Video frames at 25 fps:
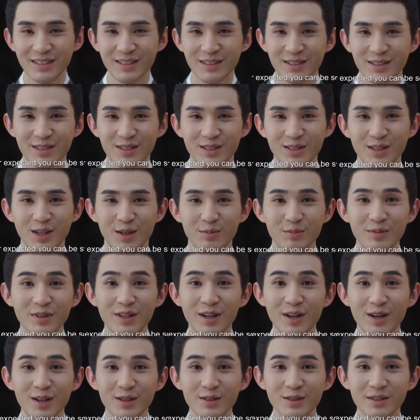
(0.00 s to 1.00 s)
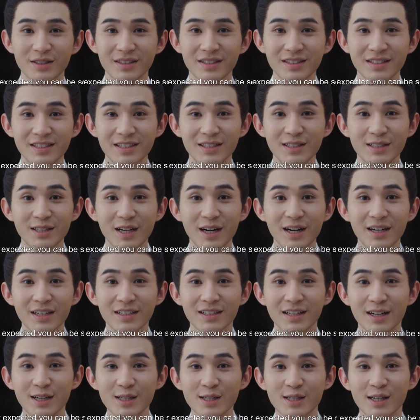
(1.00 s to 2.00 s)
想不到这江
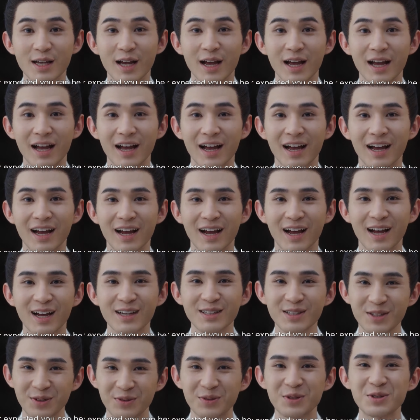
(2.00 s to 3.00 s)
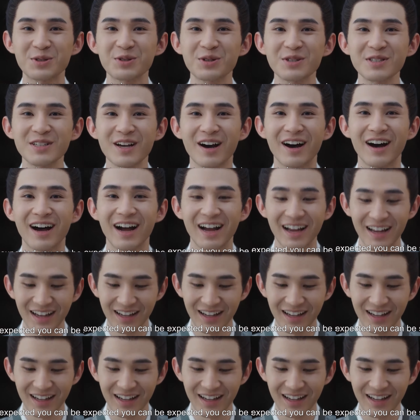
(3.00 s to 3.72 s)
二娘子还挺会说笑的，